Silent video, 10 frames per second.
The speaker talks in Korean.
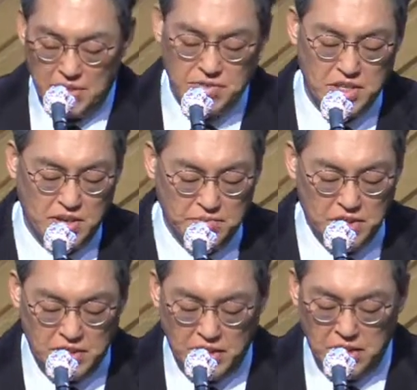
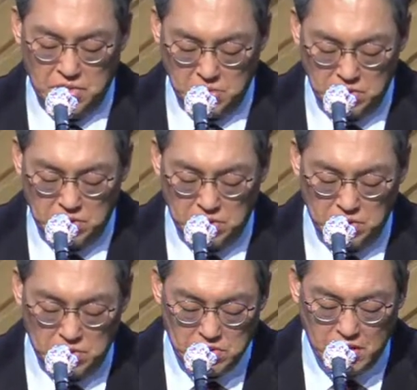감사합니다.
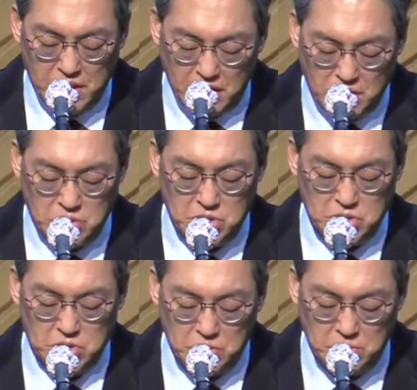오늘도 새날
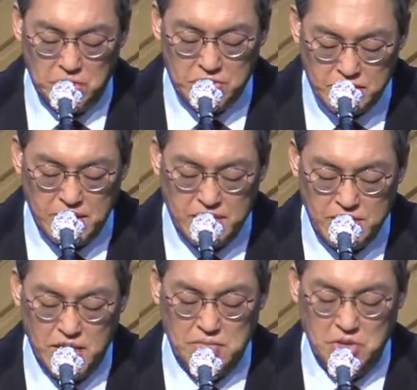주시고 새
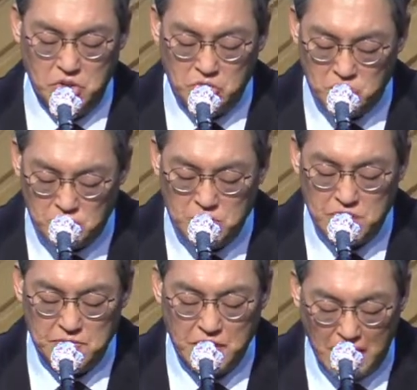생명
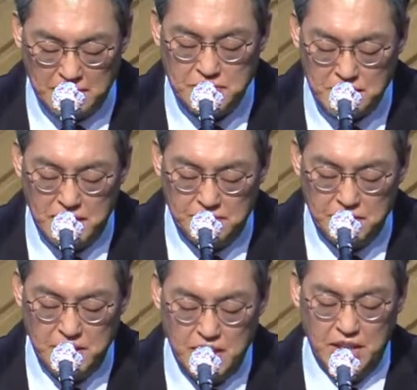주심
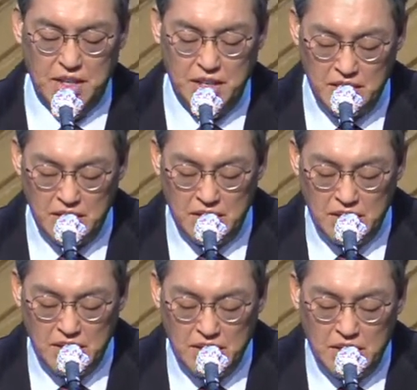감사합니다.
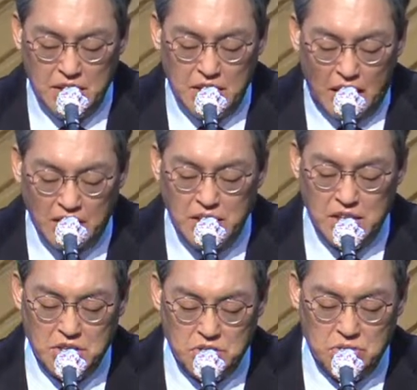아기
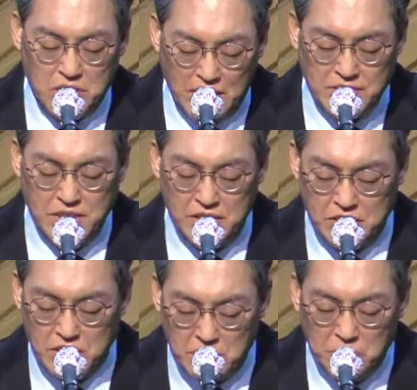예수 탄생을
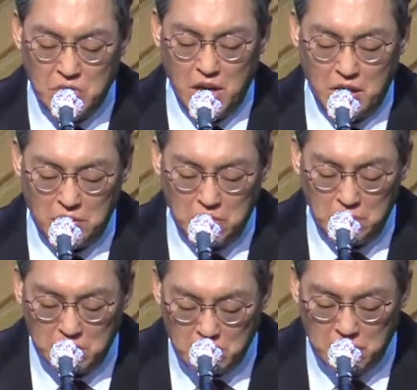
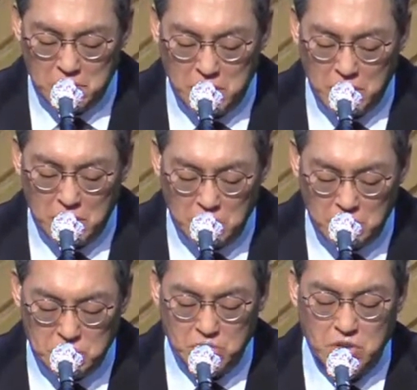기뻐하고 경배하고
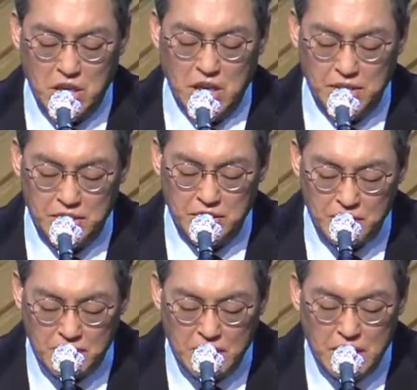축하하는
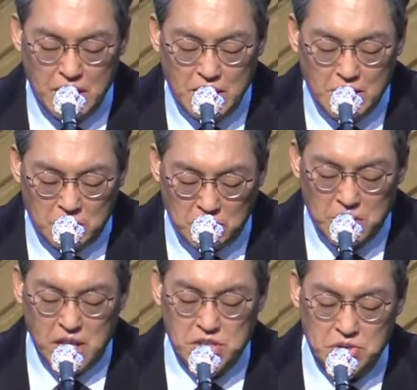또
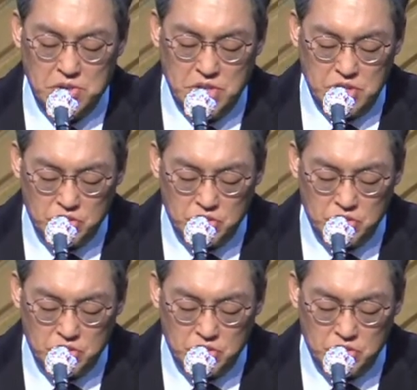다시 오실